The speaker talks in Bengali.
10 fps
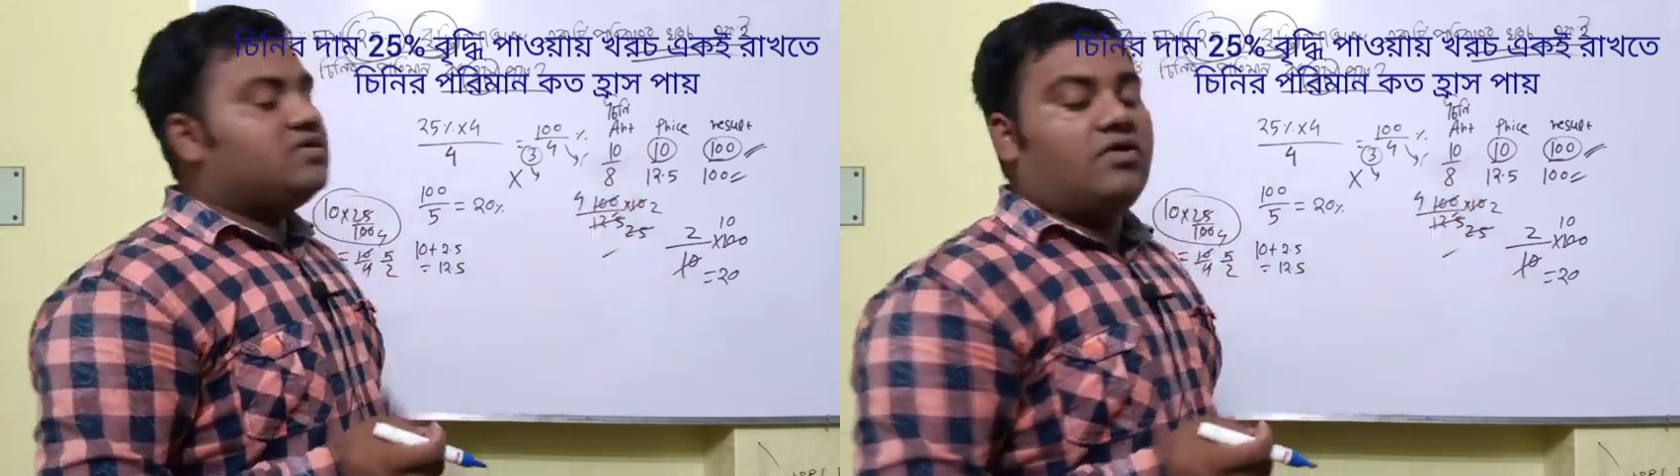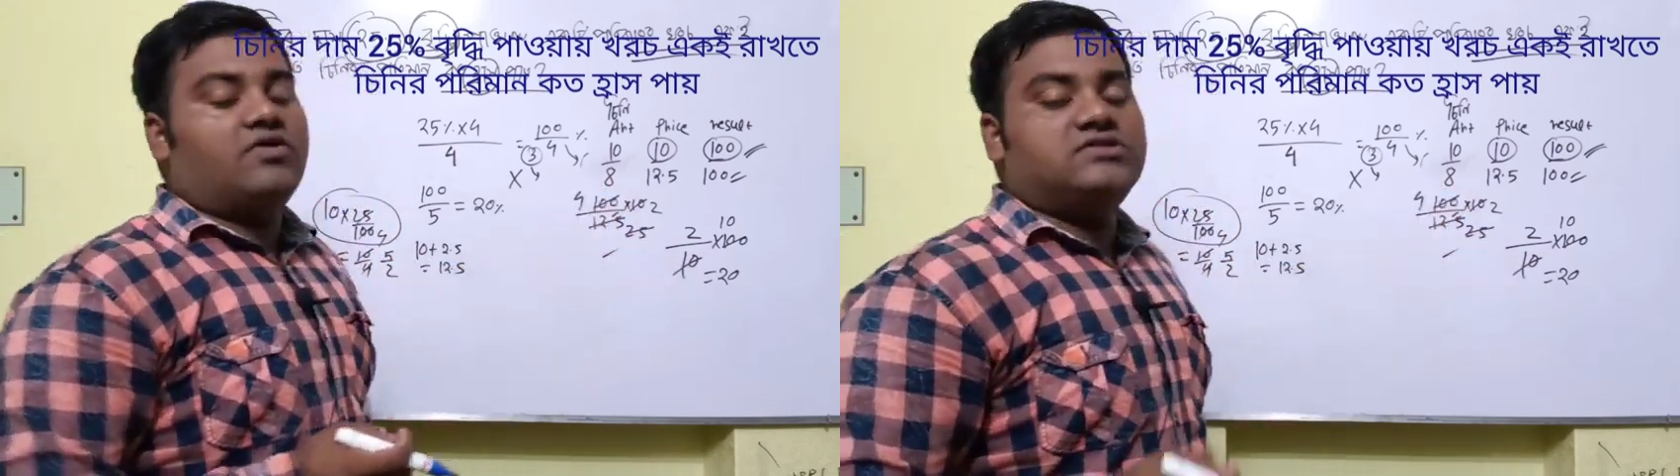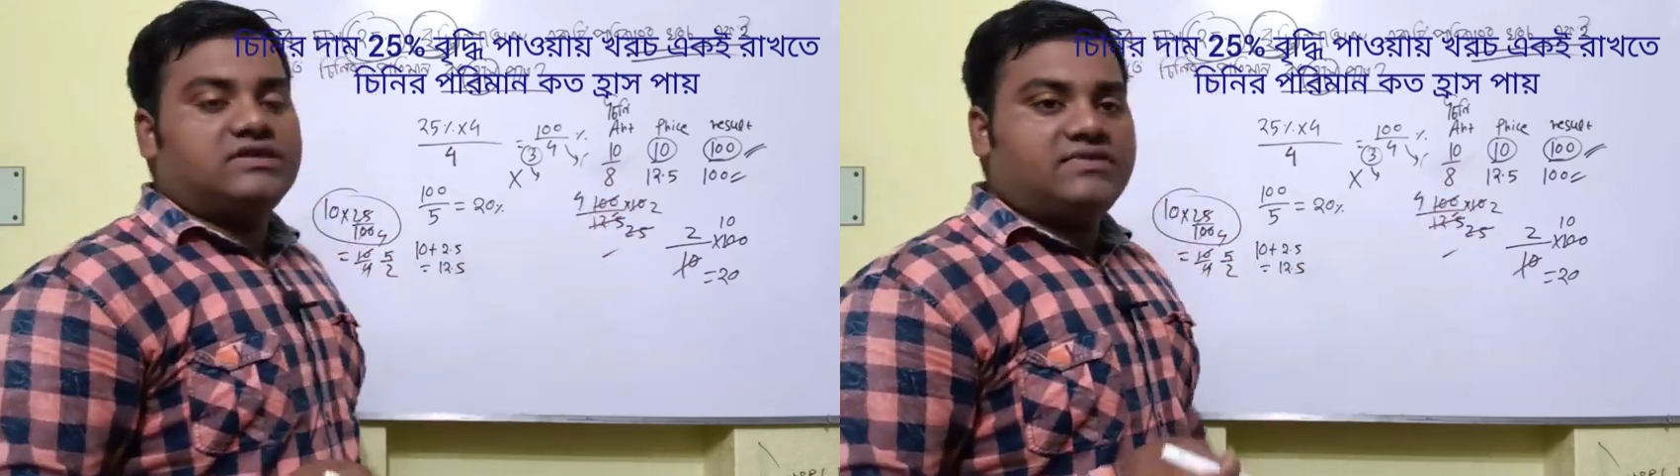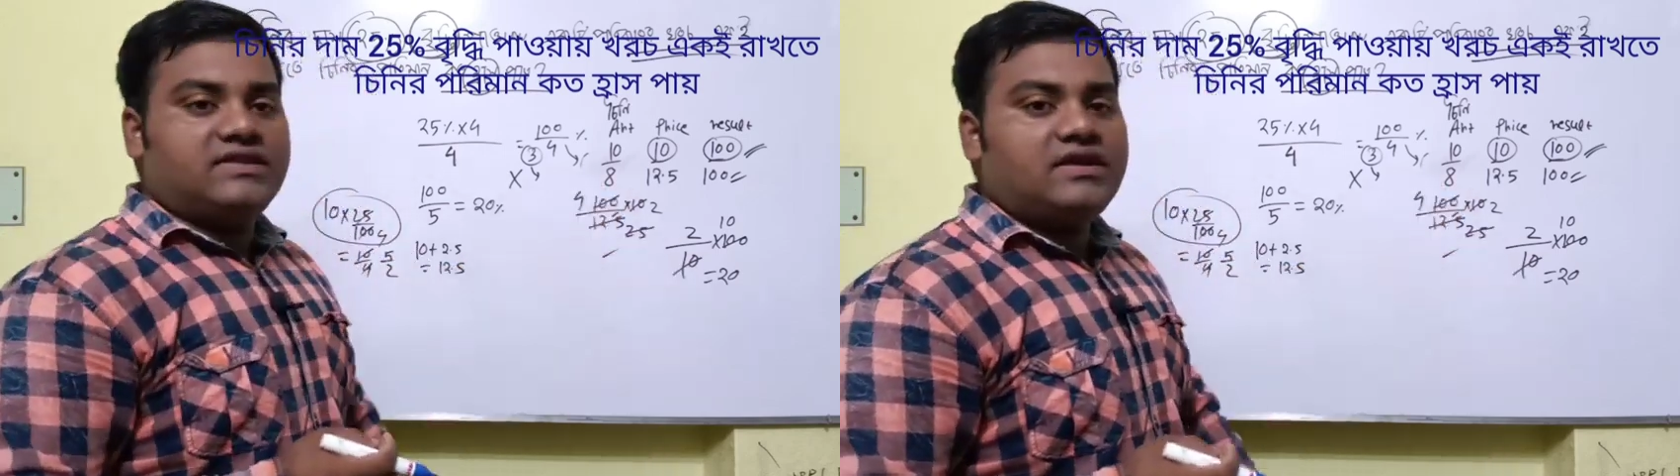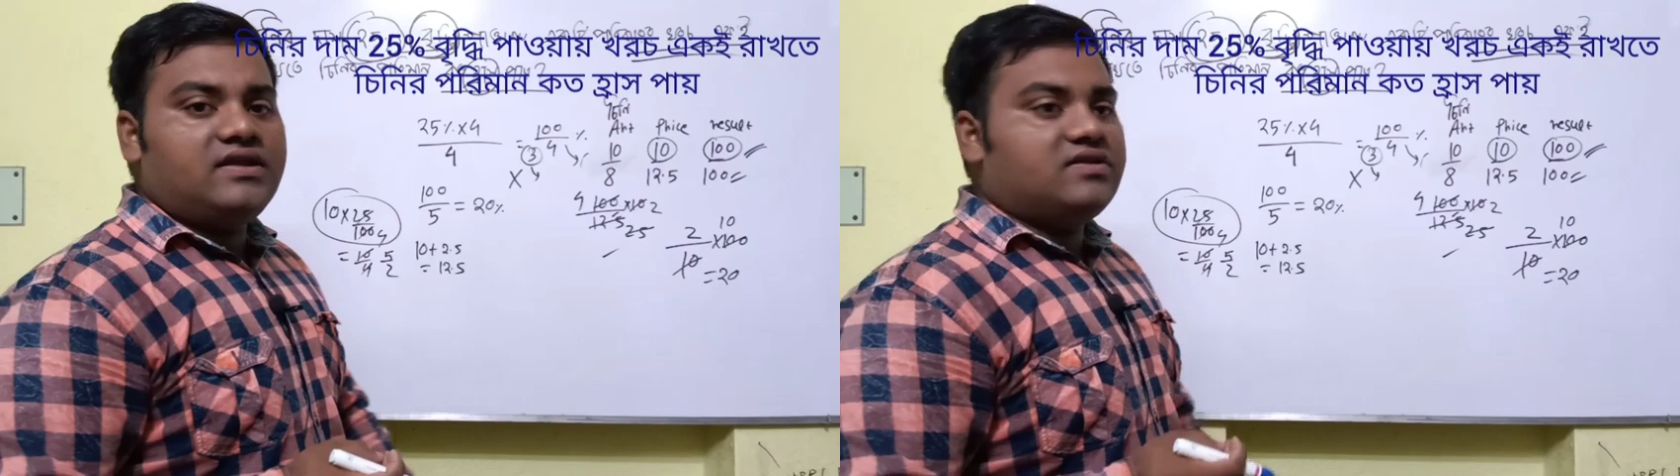খরচ
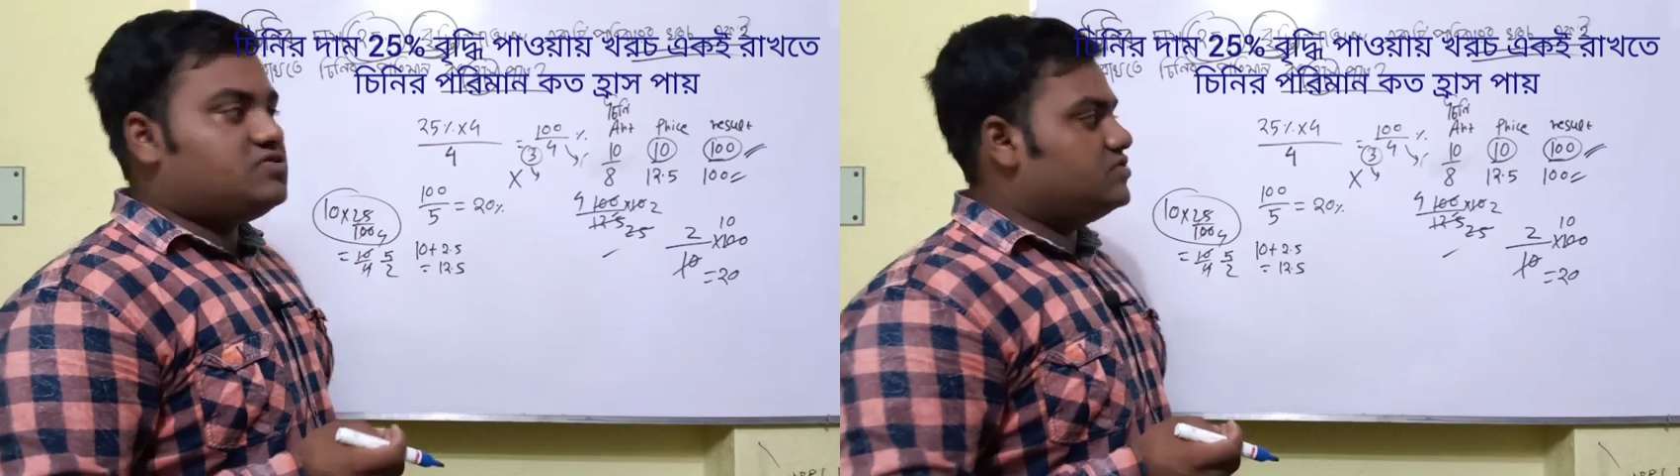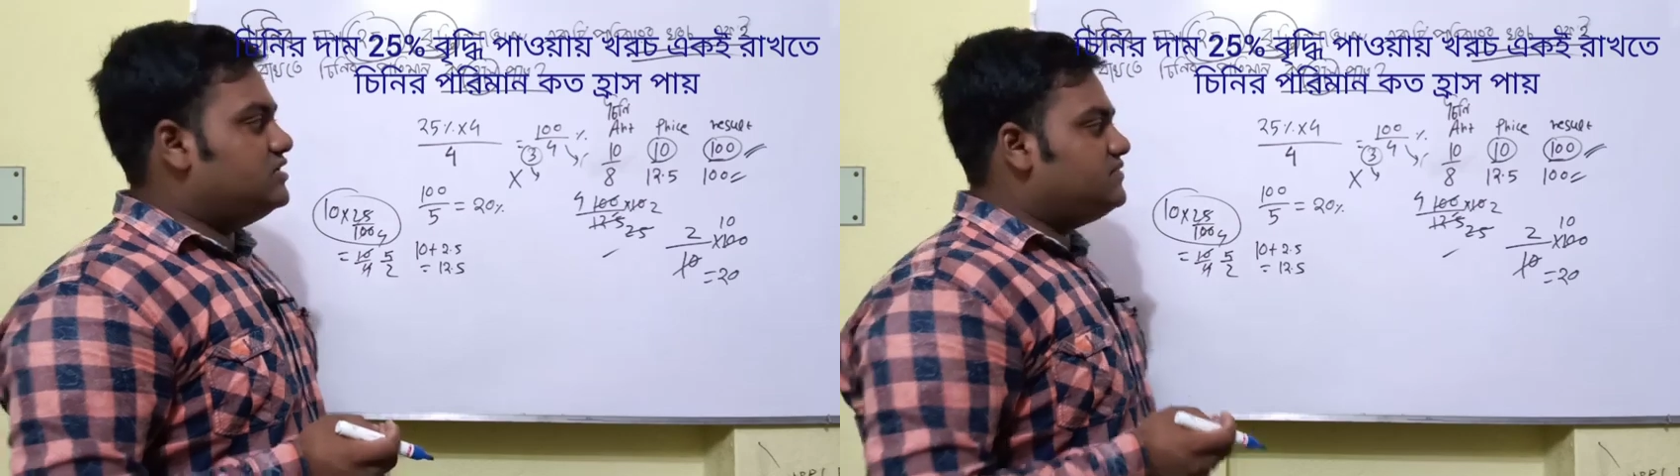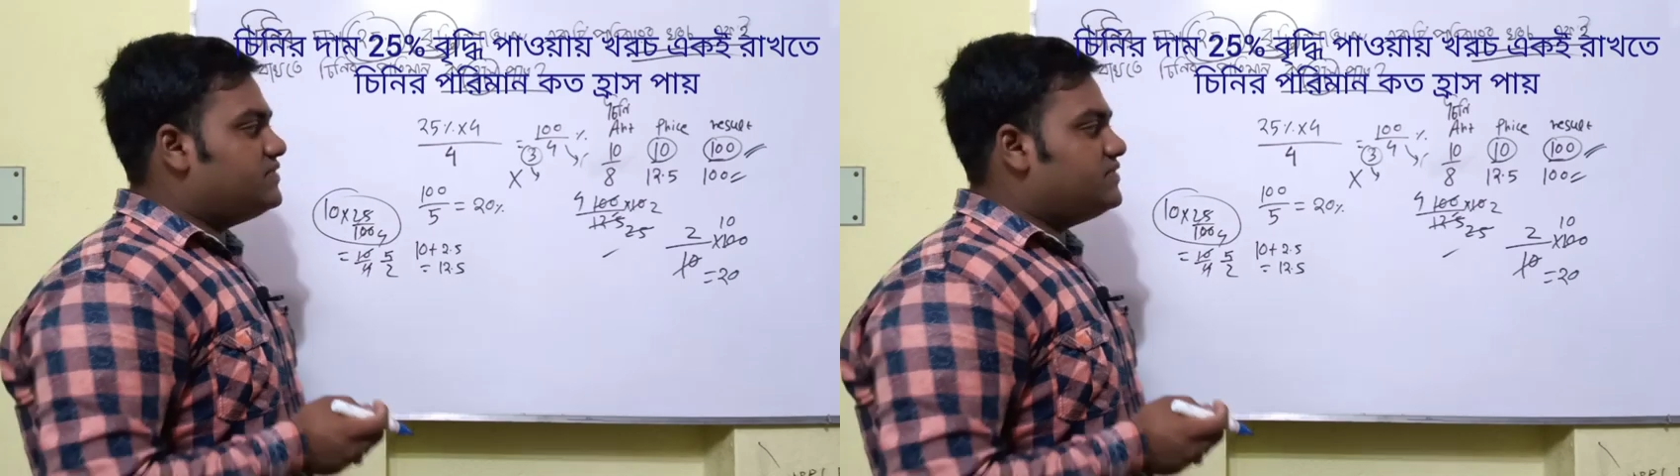আমাদের টোয়েন্টি